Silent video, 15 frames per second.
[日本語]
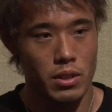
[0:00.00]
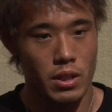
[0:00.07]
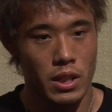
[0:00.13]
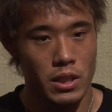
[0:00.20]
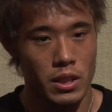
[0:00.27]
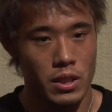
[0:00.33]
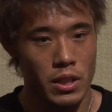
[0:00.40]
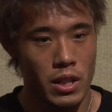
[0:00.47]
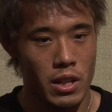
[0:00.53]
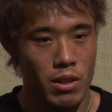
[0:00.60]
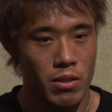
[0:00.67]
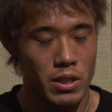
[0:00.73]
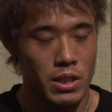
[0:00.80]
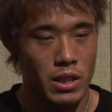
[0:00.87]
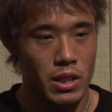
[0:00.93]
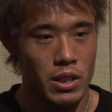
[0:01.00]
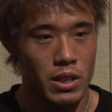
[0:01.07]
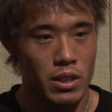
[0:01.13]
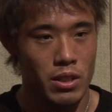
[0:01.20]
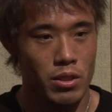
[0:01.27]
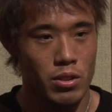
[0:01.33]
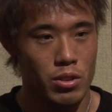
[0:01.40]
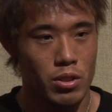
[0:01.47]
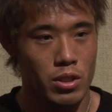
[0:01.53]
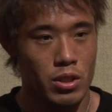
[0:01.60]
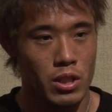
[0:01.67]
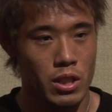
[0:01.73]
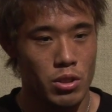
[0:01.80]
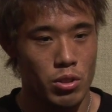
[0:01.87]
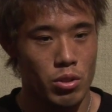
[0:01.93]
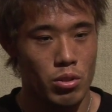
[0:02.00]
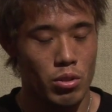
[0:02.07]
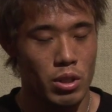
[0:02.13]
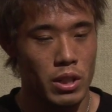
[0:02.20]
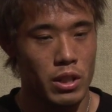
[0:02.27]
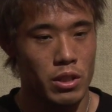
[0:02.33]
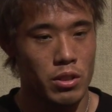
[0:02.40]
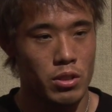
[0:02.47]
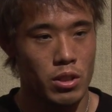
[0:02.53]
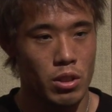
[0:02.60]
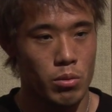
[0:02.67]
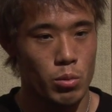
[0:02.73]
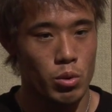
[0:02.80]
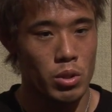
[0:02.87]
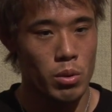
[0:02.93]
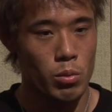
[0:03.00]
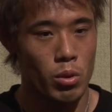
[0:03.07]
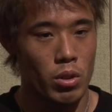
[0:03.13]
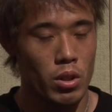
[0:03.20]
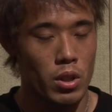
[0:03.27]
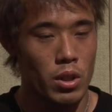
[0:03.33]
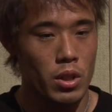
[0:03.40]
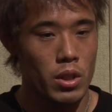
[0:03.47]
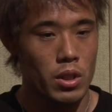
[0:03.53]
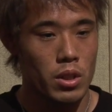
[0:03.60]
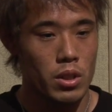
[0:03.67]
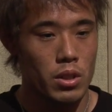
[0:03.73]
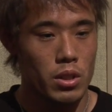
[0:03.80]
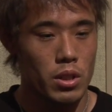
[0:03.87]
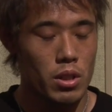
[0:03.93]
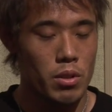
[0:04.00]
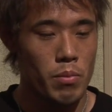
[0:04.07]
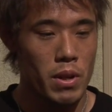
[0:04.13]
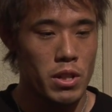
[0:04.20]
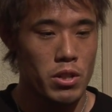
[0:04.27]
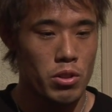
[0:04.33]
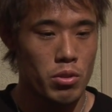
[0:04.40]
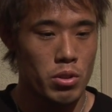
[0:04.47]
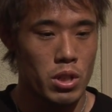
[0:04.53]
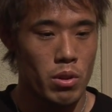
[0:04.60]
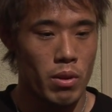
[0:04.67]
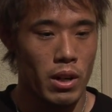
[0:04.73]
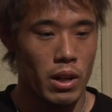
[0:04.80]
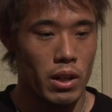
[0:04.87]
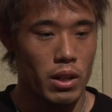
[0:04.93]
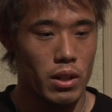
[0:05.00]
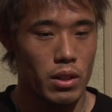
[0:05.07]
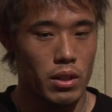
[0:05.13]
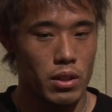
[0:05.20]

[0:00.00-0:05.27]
重ね合わせられるって言ったらちょっとあれなんですけどもでもイメージとしては